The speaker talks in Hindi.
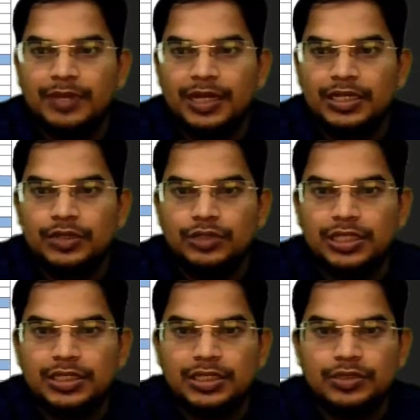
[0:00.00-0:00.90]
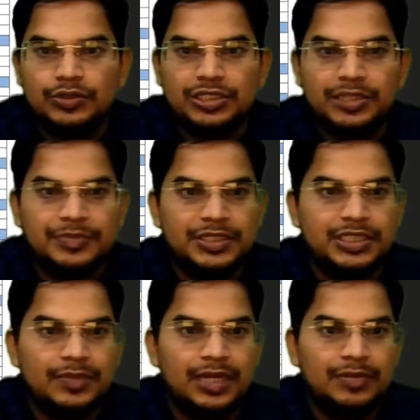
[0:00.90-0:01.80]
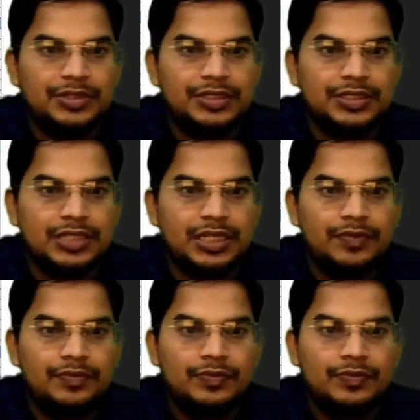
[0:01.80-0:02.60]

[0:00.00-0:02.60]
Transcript: पार्ट की ओर देखते हैं दूसरे सब्जेक्ट्स के बारे में डिस्कस करें